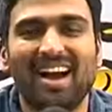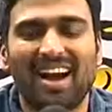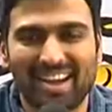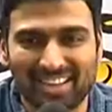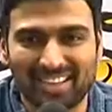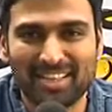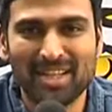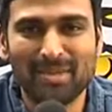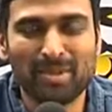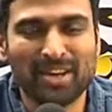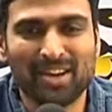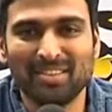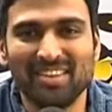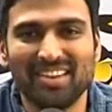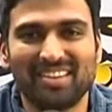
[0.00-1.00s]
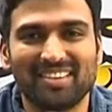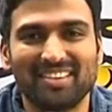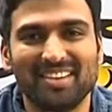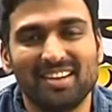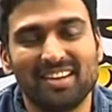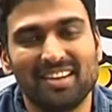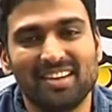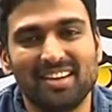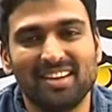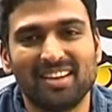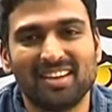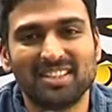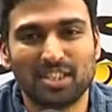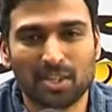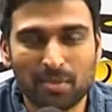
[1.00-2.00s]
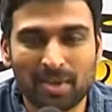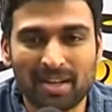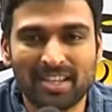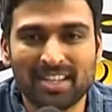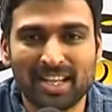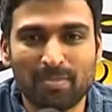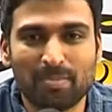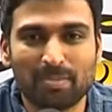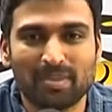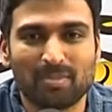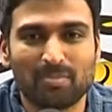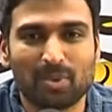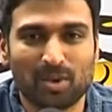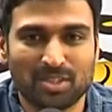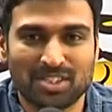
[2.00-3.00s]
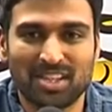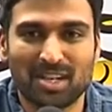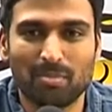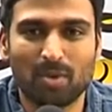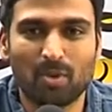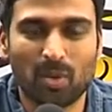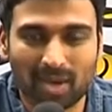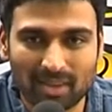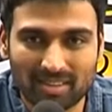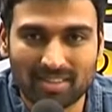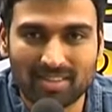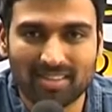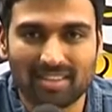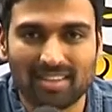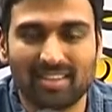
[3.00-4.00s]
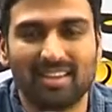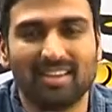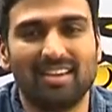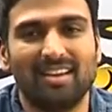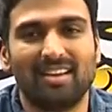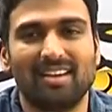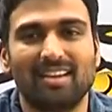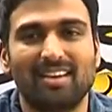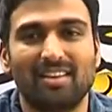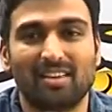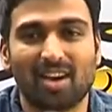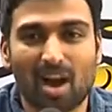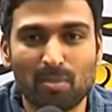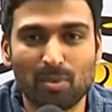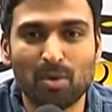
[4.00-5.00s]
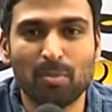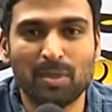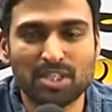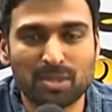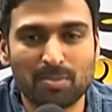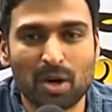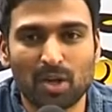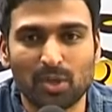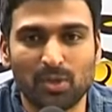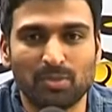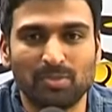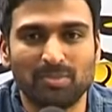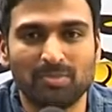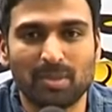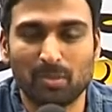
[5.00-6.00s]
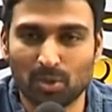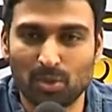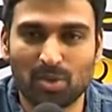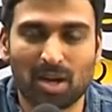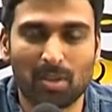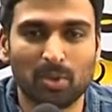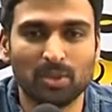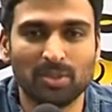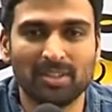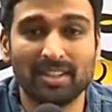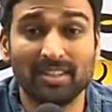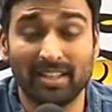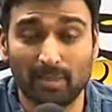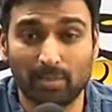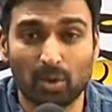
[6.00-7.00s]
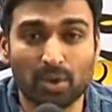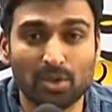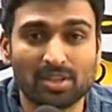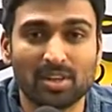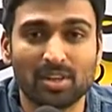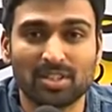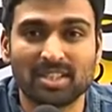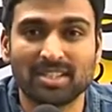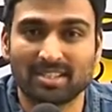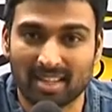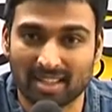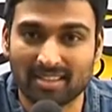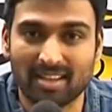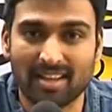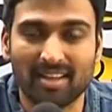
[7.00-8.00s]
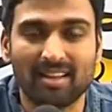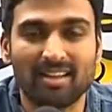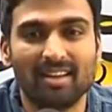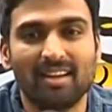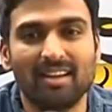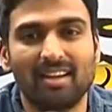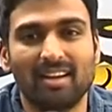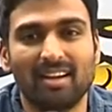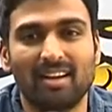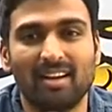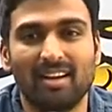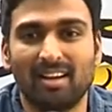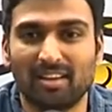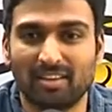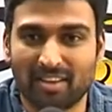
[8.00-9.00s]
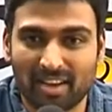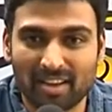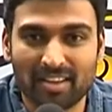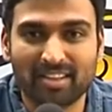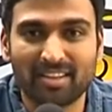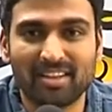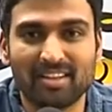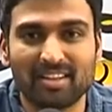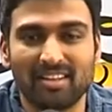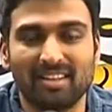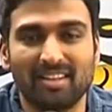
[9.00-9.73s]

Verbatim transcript: హాయ్ నేను మీ రంధీర్ శివమణి దీప్ ప్రొడక్షన్ నంబర్ వన్ రాముడు మంచి బాలుడు మీ ముందుకు రాబోతుంది దీని ప్రొడ్యూసర్ వచ్చేసి సత్య డైరెక్టర్